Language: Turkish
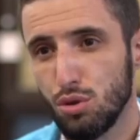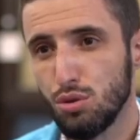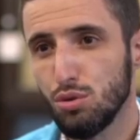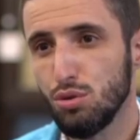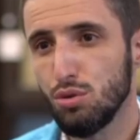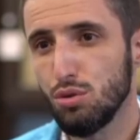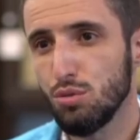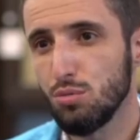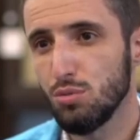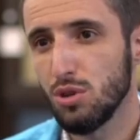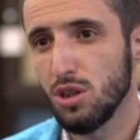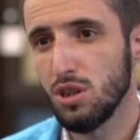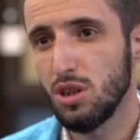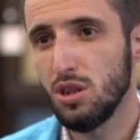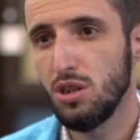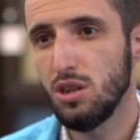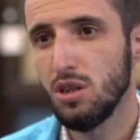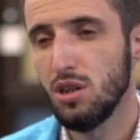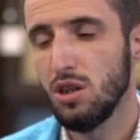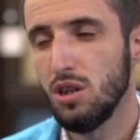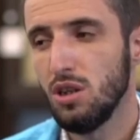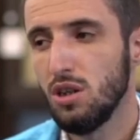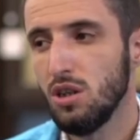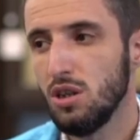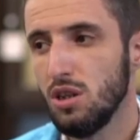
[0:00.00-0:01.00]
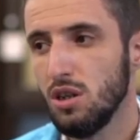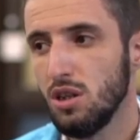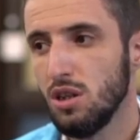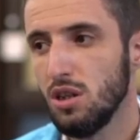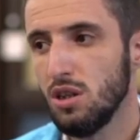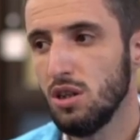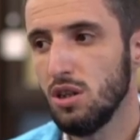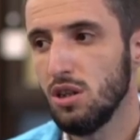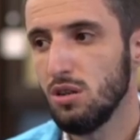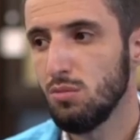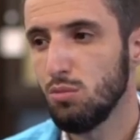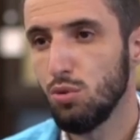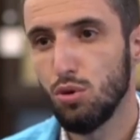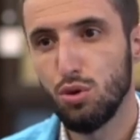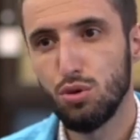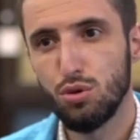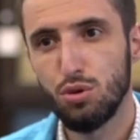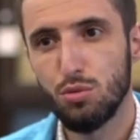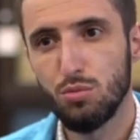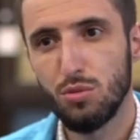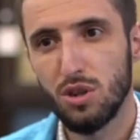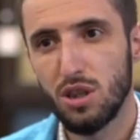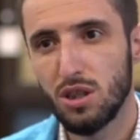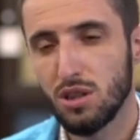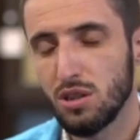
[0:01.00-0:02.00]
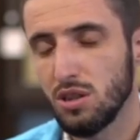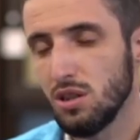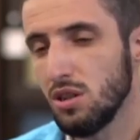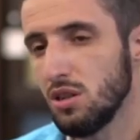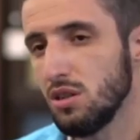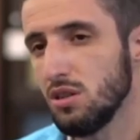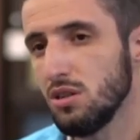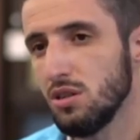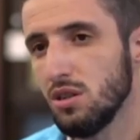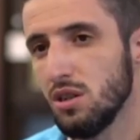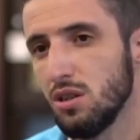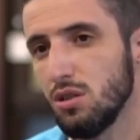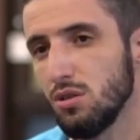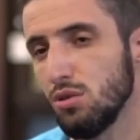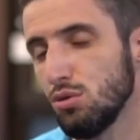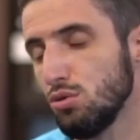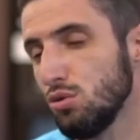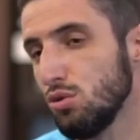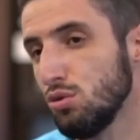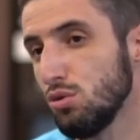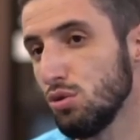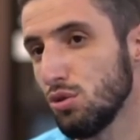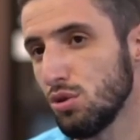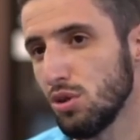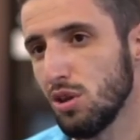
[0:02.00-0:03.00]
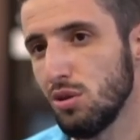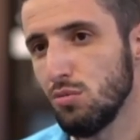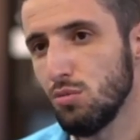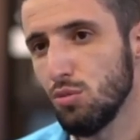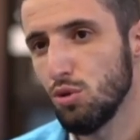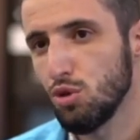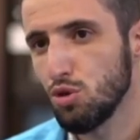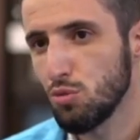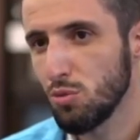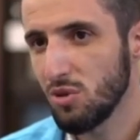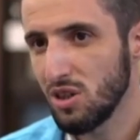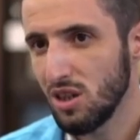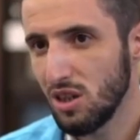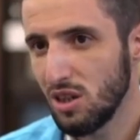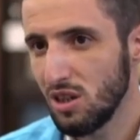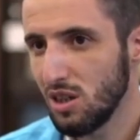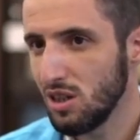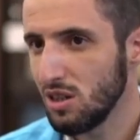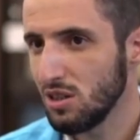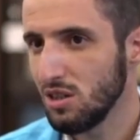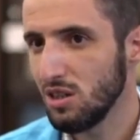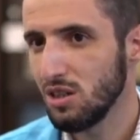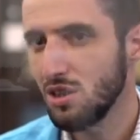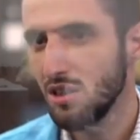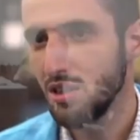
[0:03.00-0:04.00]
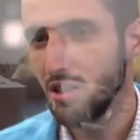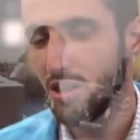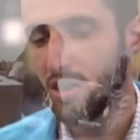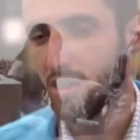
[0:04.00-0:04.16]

zor durumdalar. Bodrum katlarında, odunluktan bozma yerlerde,